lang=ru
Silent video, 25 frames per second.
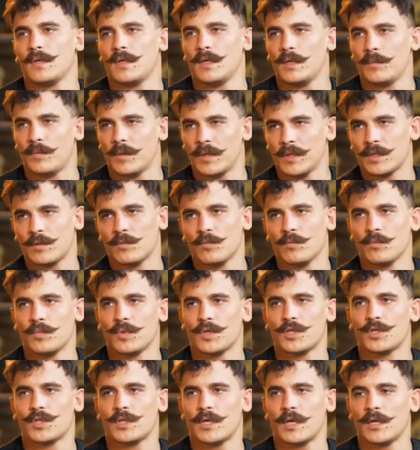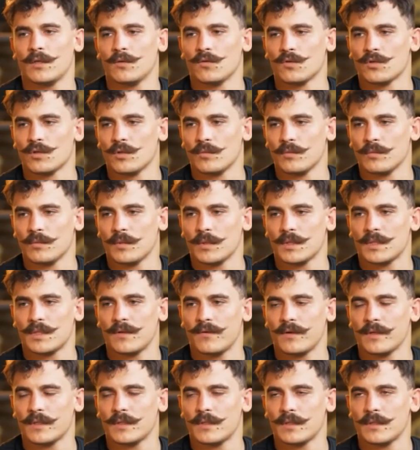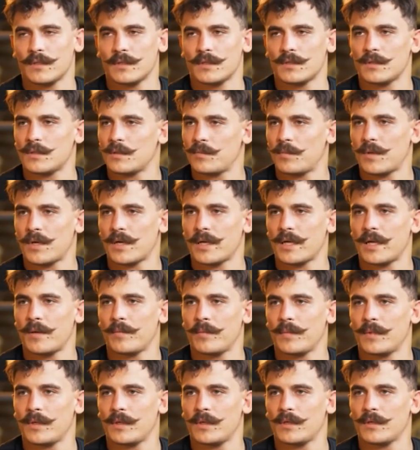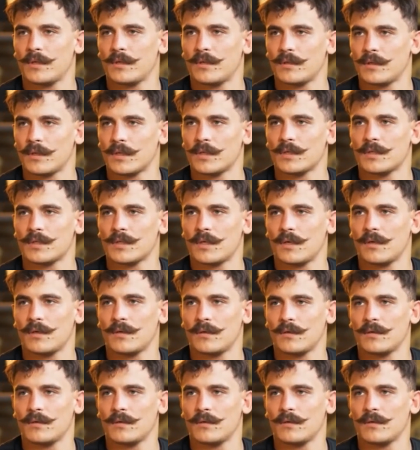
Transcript: И поэтому мы посчитали нужным оставаться с парнями до конца.